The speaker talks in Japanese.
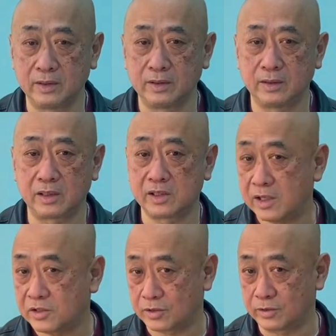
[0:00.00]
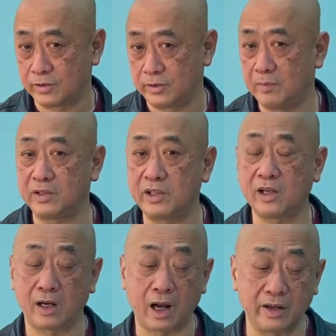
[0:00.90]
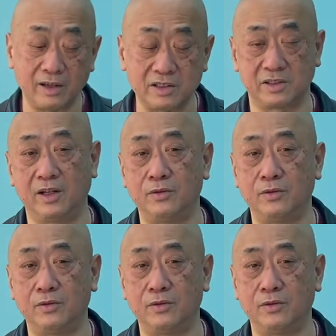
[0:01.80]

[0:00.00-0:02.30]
選手今に限らずね、